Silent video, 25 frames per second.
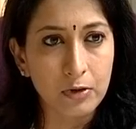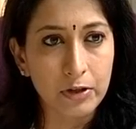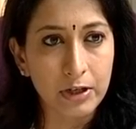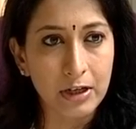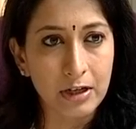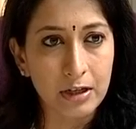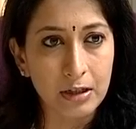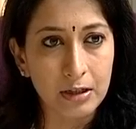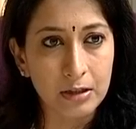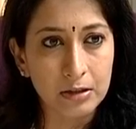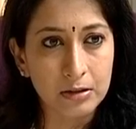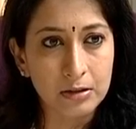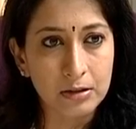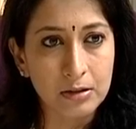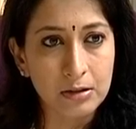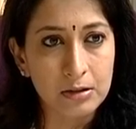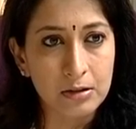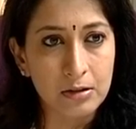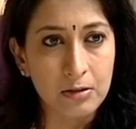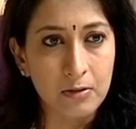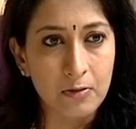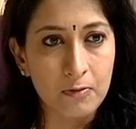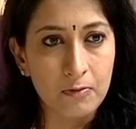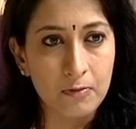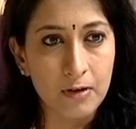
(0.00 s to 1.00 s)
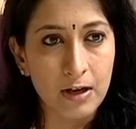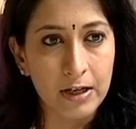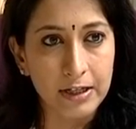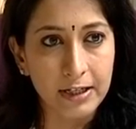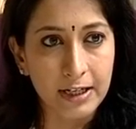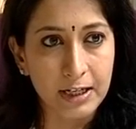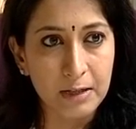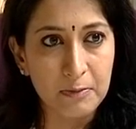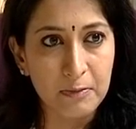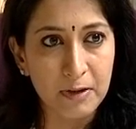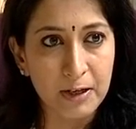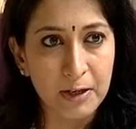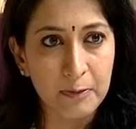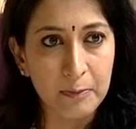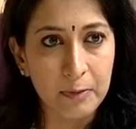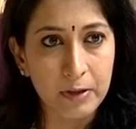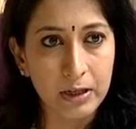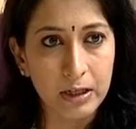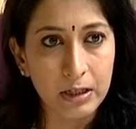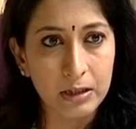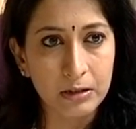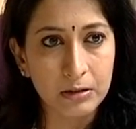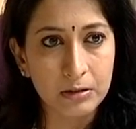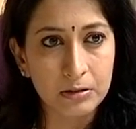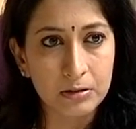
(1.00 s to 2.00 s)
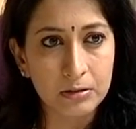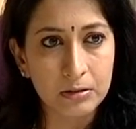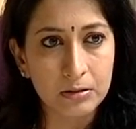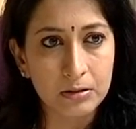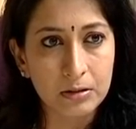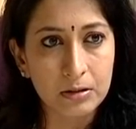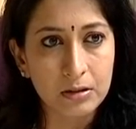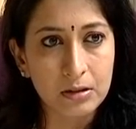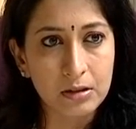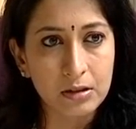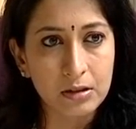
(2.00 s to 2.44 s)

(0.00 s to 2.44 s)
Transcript: முதல் முறையா வாழ்க்கையில பயப்படுறேன்